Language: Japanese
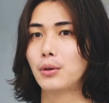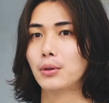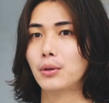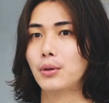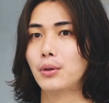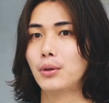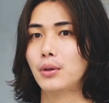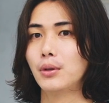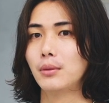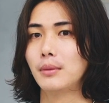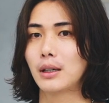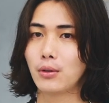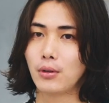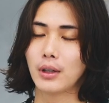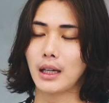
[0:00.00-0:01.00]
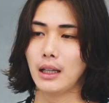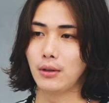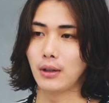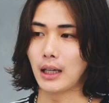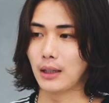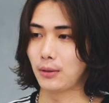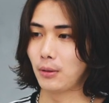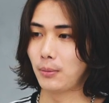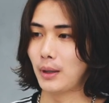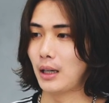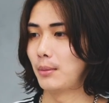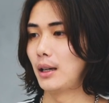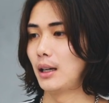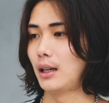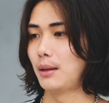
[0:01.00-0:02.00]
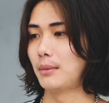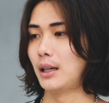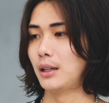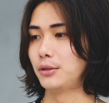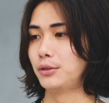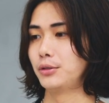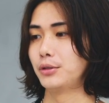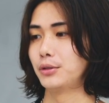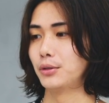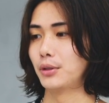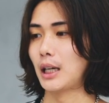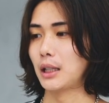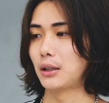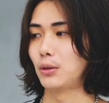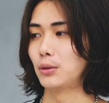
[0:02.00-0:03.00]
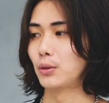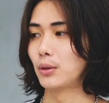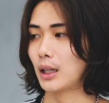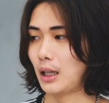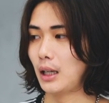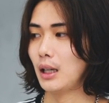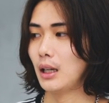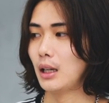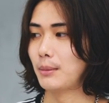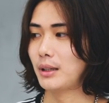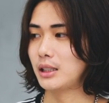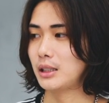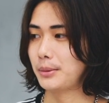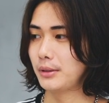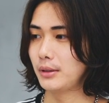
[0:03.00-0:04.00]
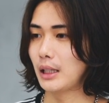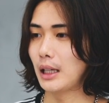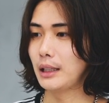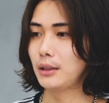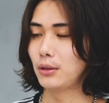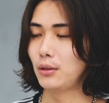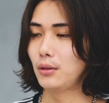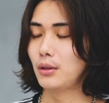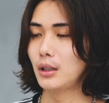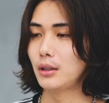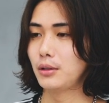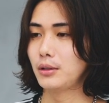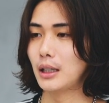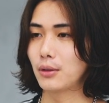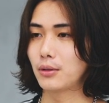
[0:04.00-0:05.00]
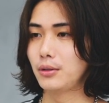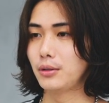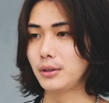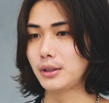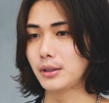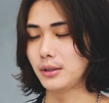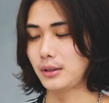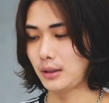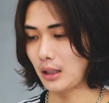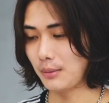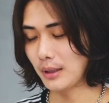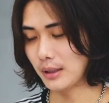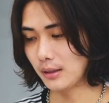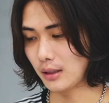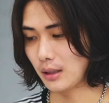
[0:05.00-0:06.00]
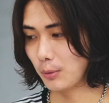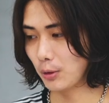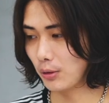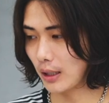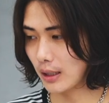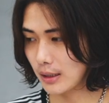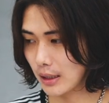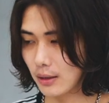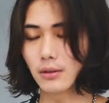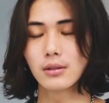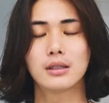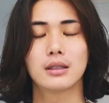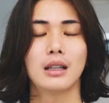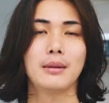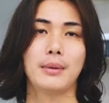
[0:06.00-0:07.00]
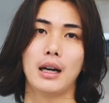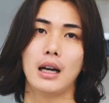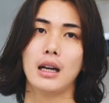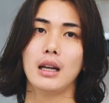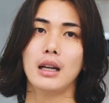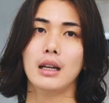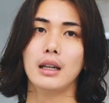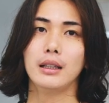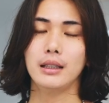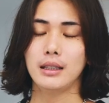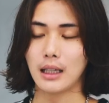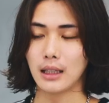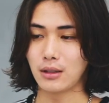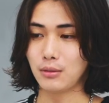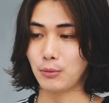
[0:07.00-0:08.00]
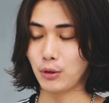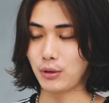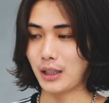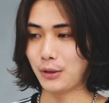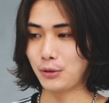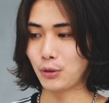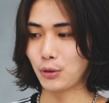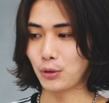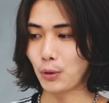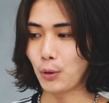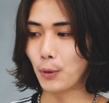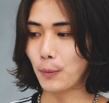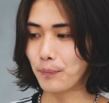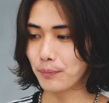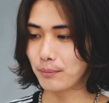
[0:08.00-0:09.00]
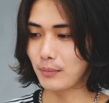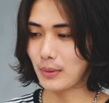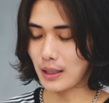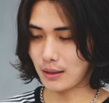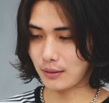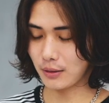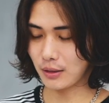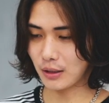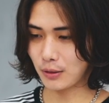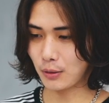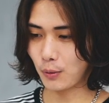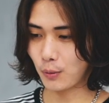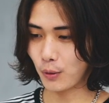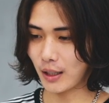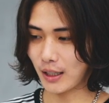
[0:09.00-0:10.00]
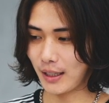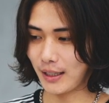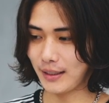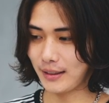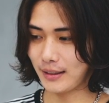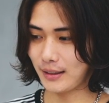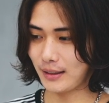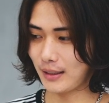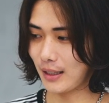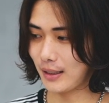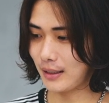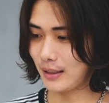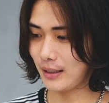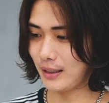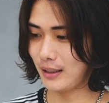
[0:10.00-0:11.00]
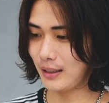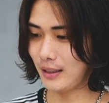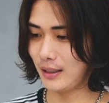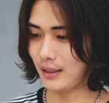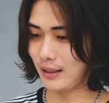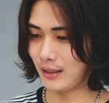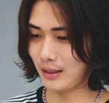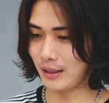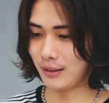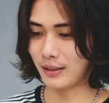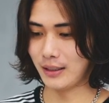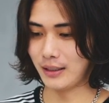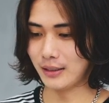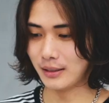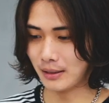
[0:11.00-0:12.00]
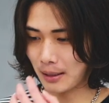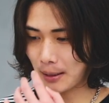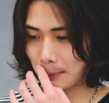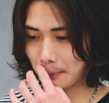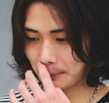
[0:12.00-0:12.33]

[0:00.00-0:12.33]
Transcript: この、まあ、今回のカットパーマ、まあ、ウルフのカットとか、まあ、自分なりの普段こういうふうに作っていますってものがちゃんと伝わればいいなって思っているのと、まあ、業界的にはですね